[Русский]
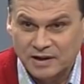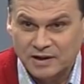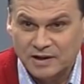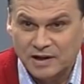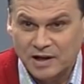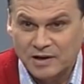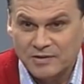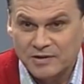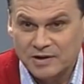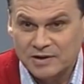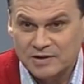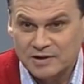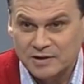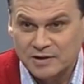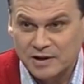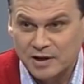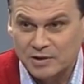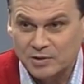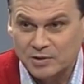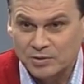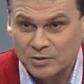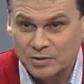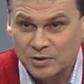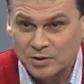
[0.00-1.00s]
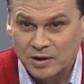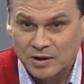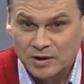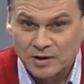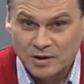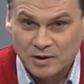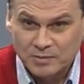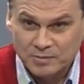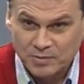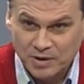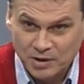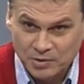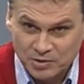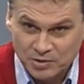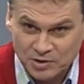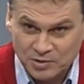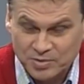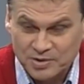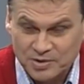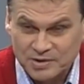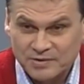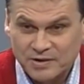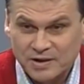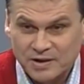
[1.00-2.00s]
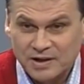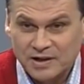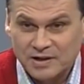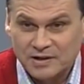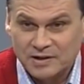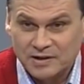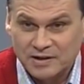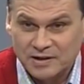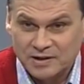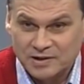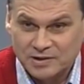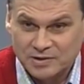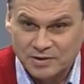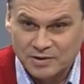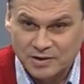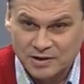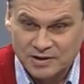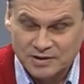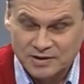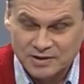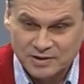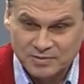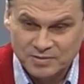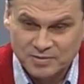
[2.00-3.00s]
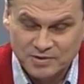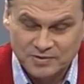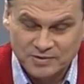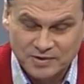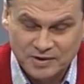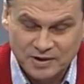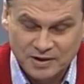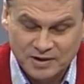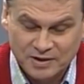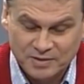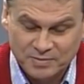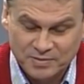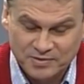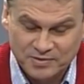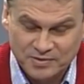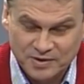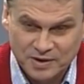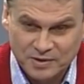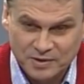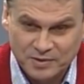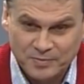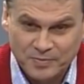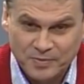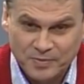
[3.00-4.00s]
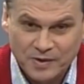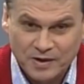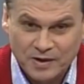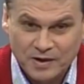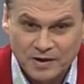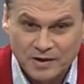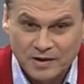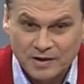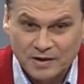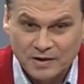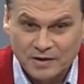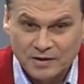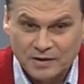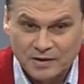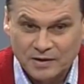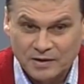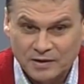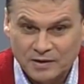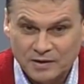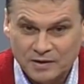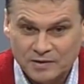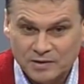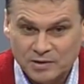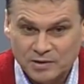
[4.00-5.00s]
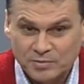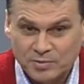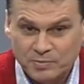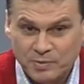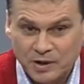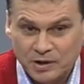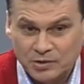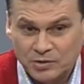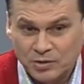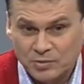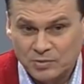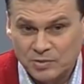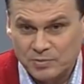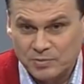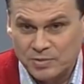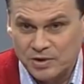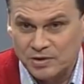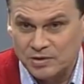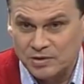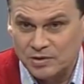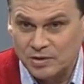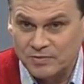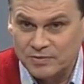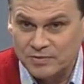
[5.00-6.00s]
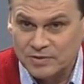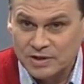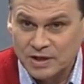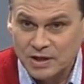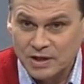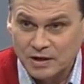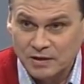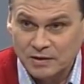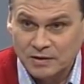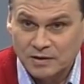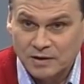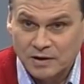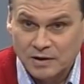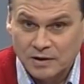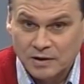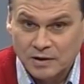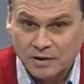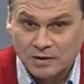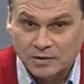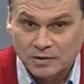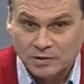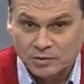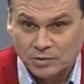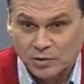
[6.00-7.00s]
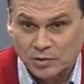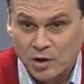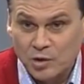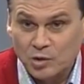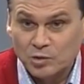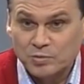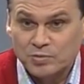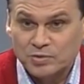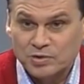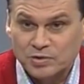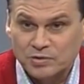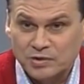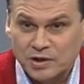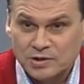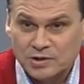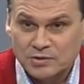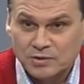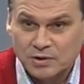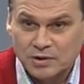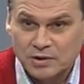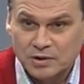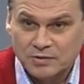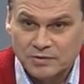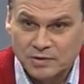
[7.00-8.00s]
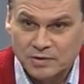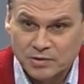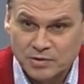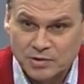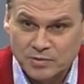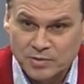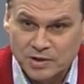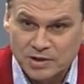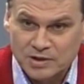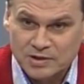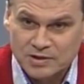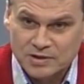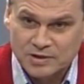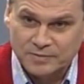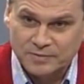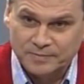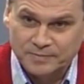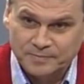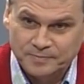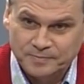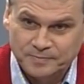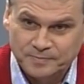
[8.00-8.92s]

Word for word: тренироваться на льду. Погода позволяет, я еще раз э, э, повторю. Э, потом мы перейдем в зал. Ну, а отпуск у нас только в июне месяце.